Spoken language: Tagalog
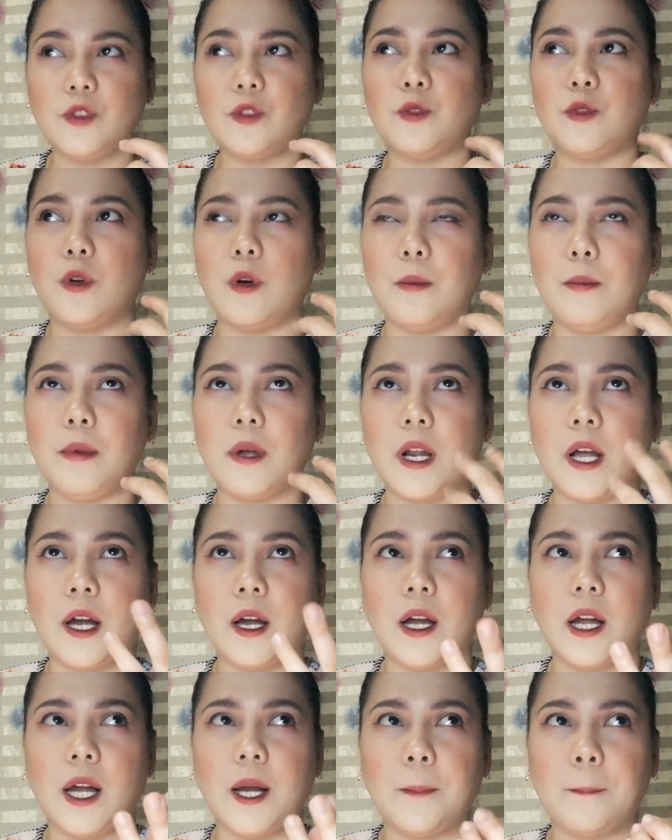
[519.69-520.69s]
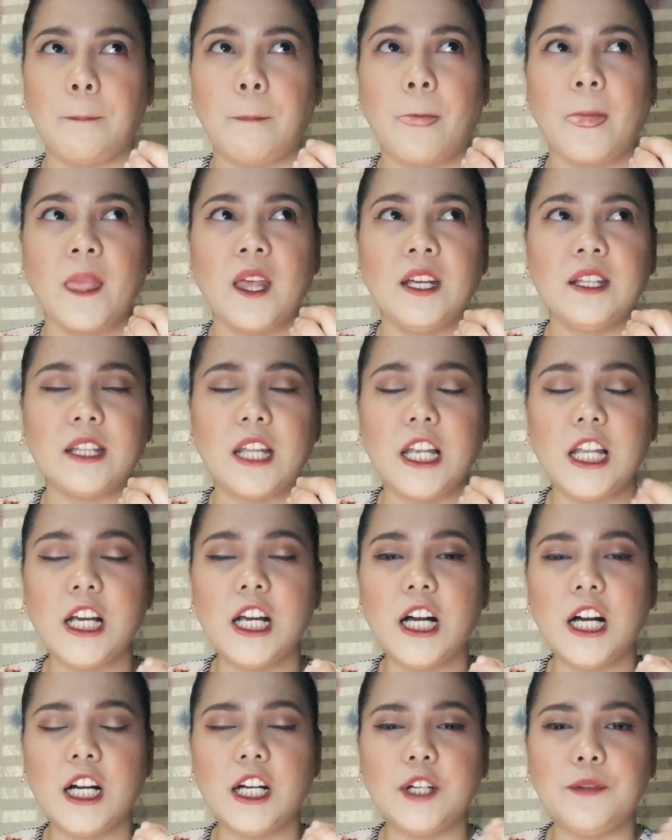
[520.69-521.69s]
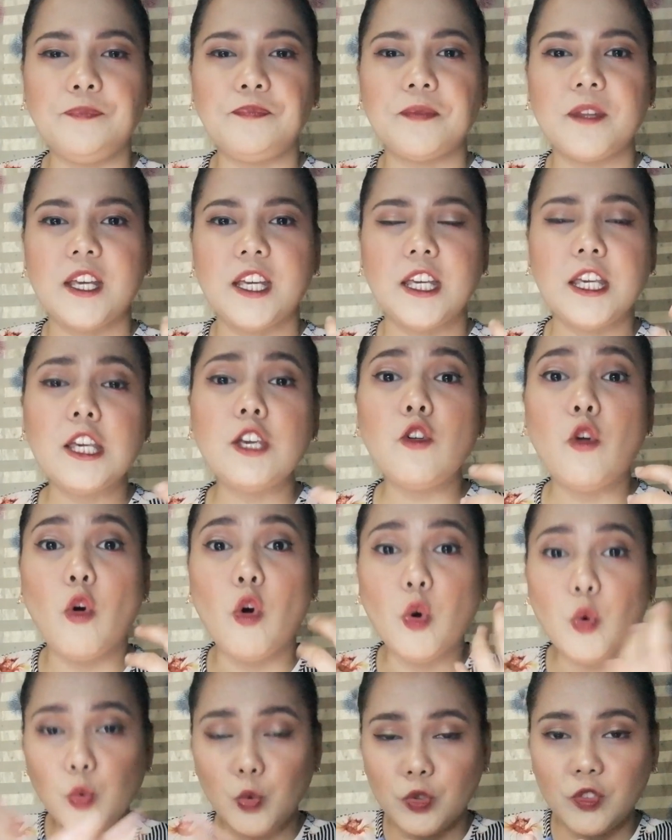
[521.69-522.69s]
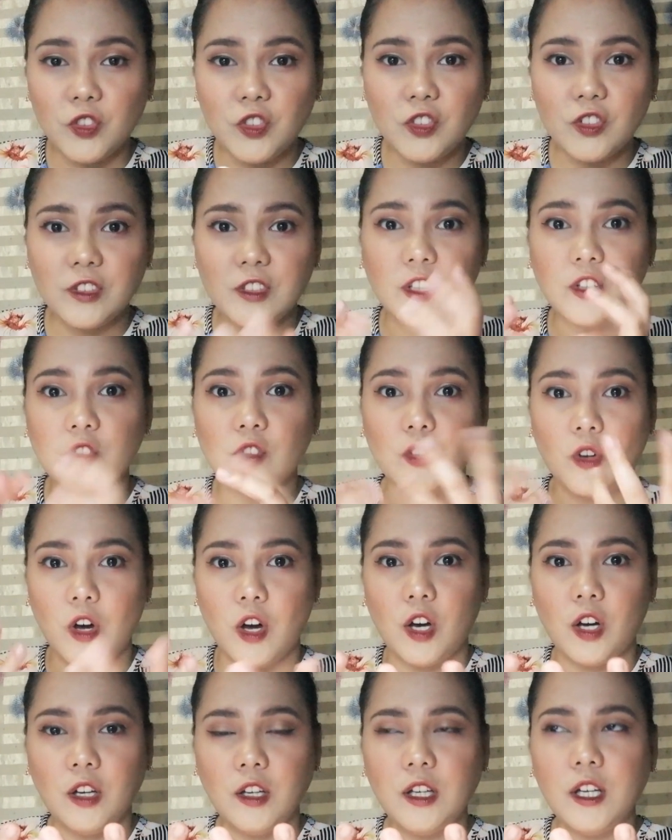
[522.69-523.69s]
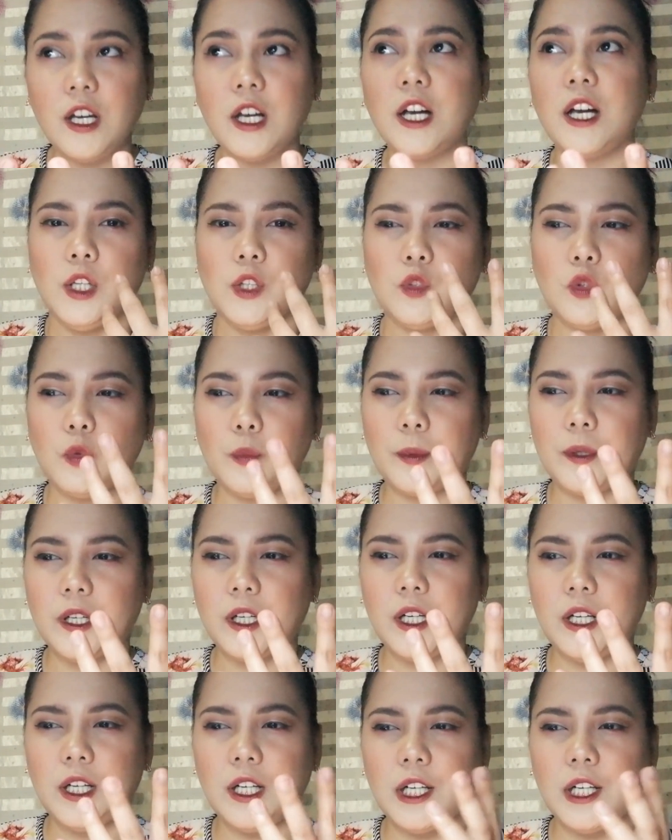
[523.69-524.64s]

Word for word: Sobrang uh, talagang he owns the song. Super